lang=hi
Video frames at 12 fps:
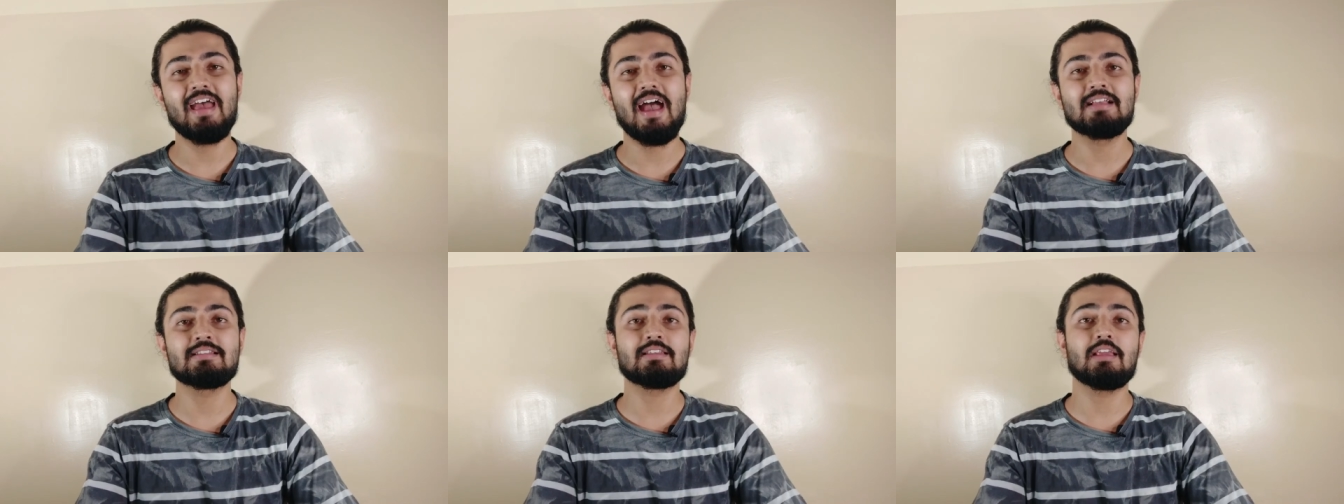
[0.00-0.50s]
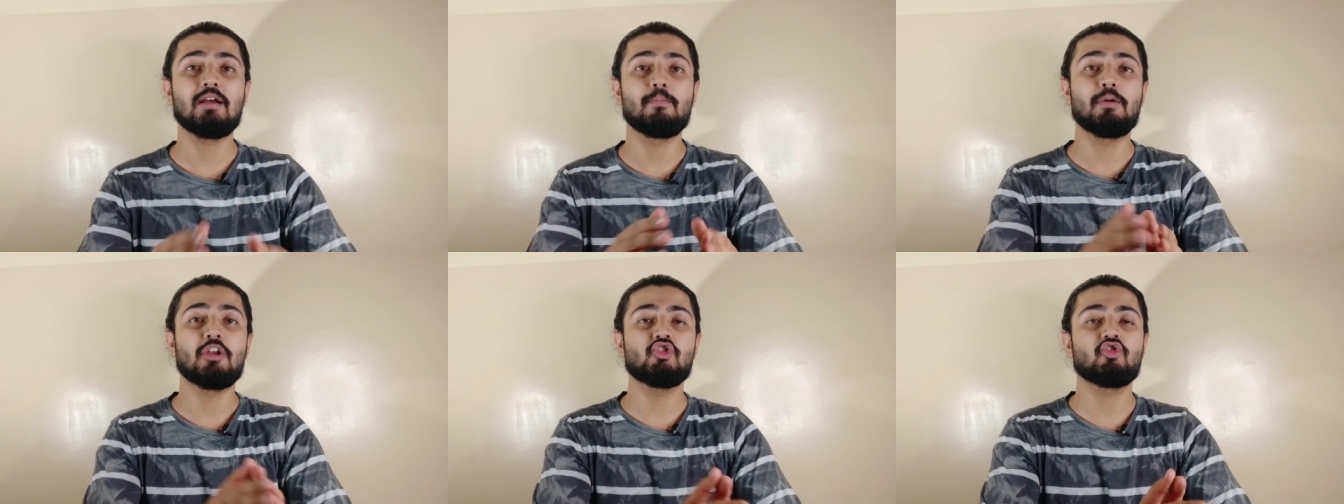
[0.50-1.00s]
हैक्स के
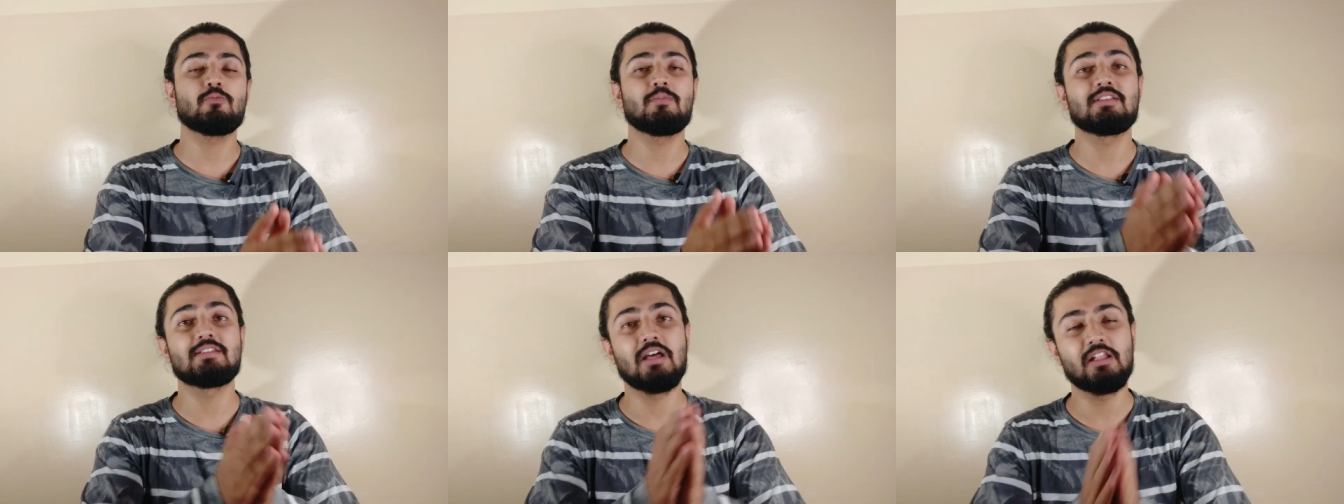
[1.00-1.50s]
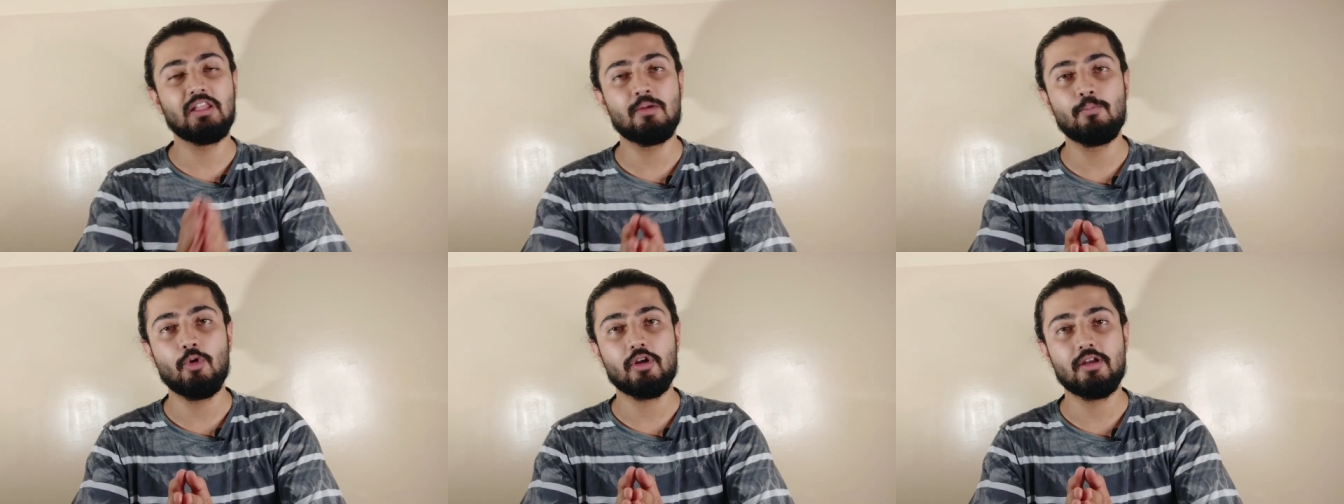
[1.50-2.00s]
कंपेरिजन में ज़्यादा
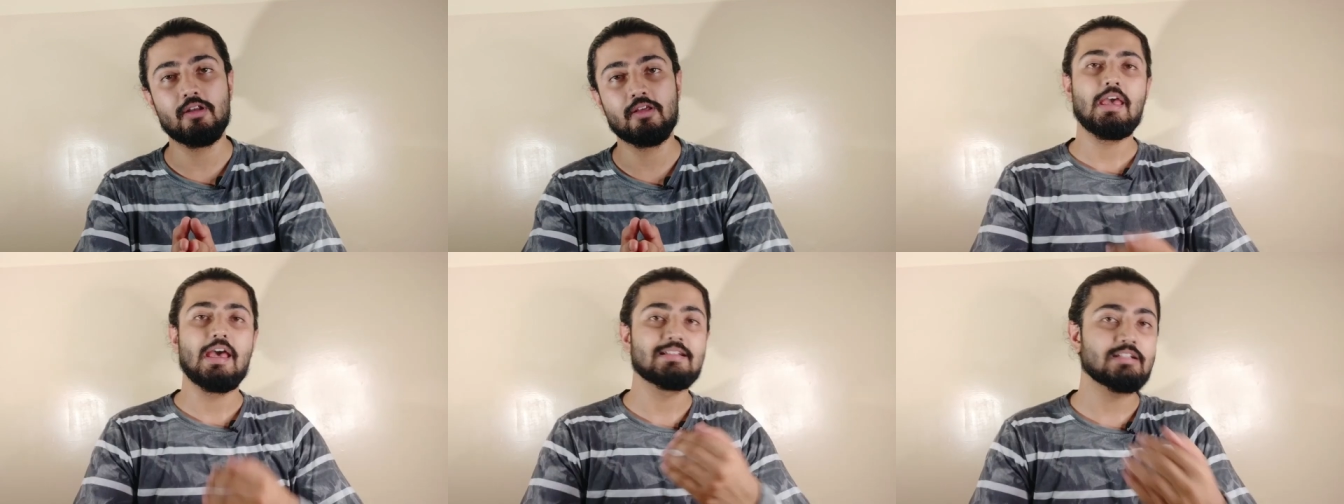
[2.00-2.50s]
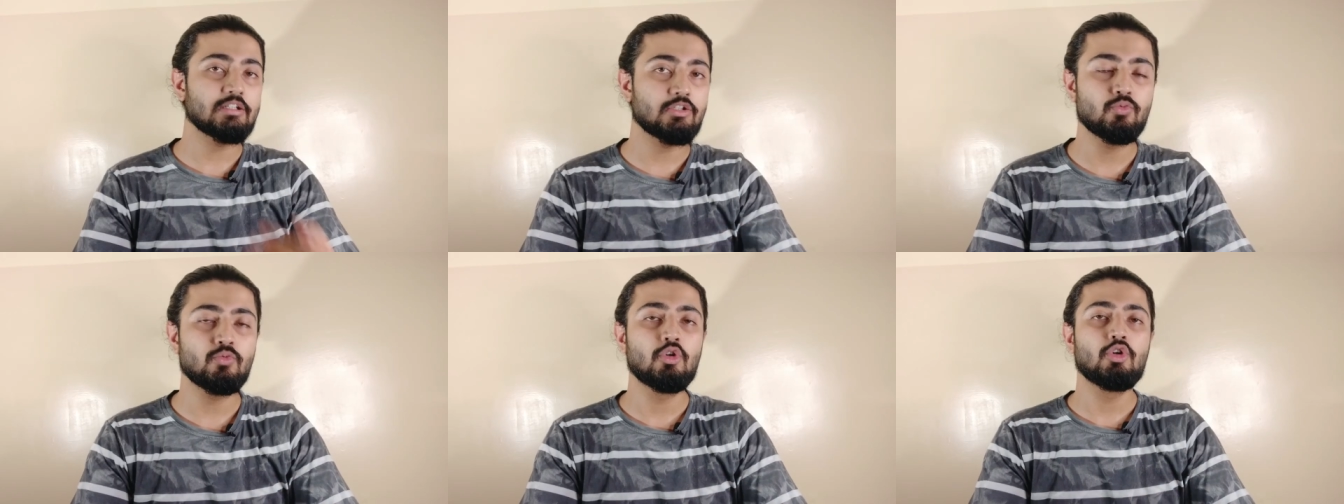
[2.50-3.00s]
इम्पॉर्टेंट है ऐसा
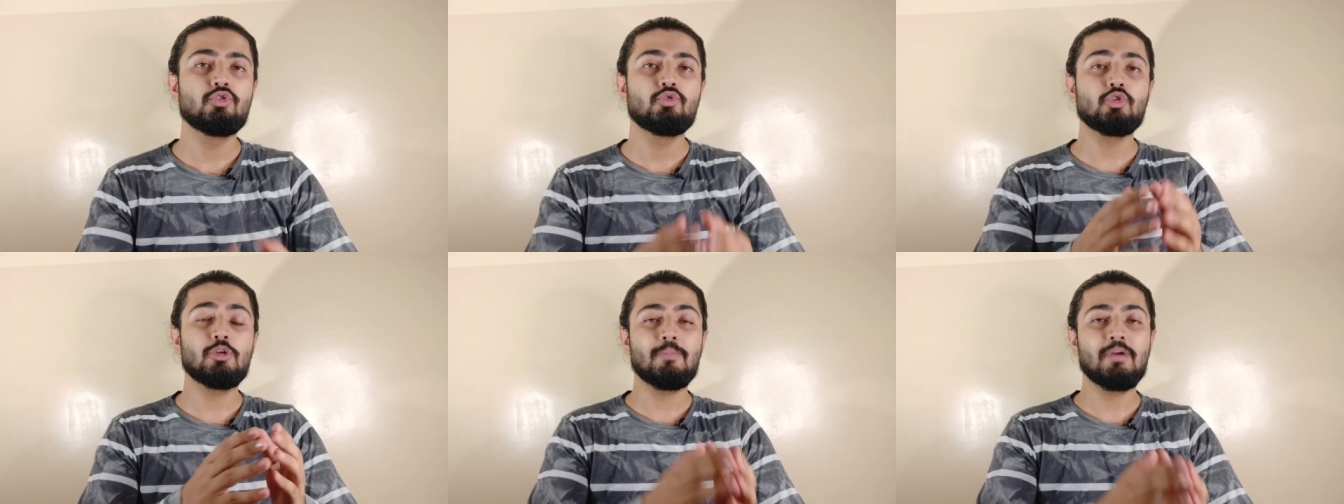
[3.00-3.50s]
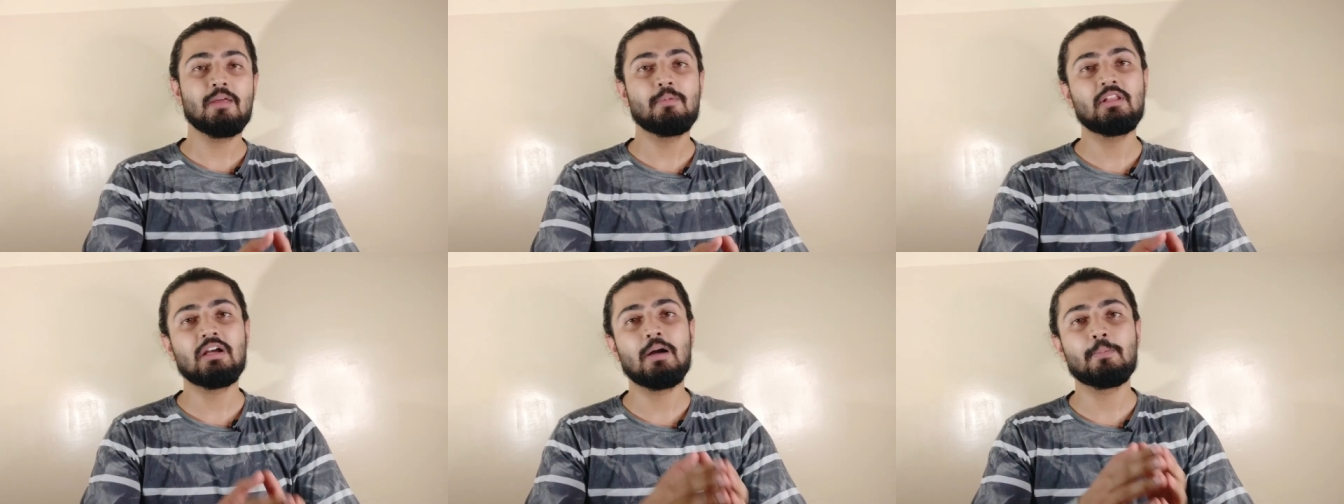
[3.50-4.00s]
क्यों क्योंकि मैंने अभी
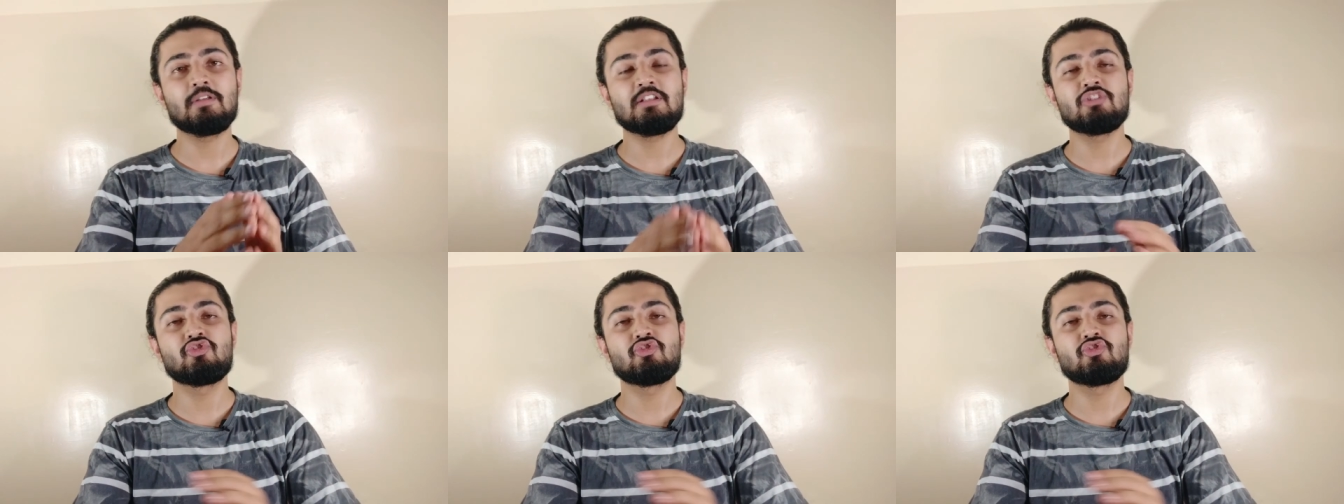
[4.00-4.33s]
तक आपके साथ